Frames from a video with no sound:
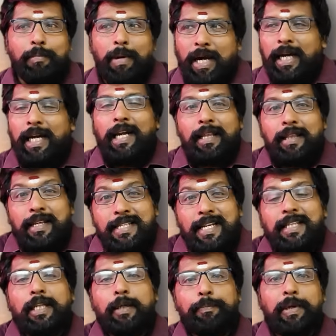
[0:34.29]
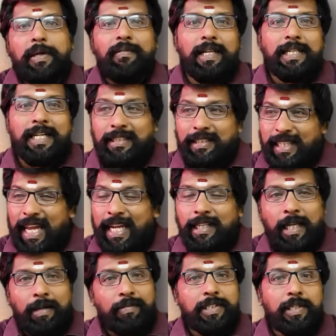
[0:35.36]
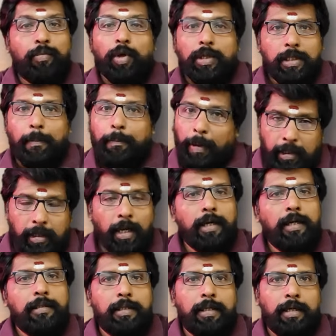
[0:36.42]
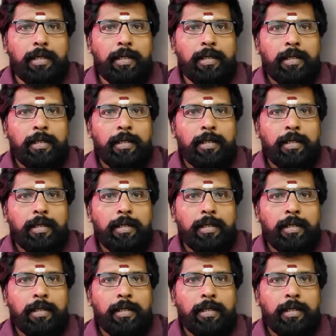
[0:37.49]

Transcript: மக்களை திசை திருப்புற வேலையை டேக் டைவர்ஷன் ஒர்க்கை பண்ணுறாங்கன்ட்டு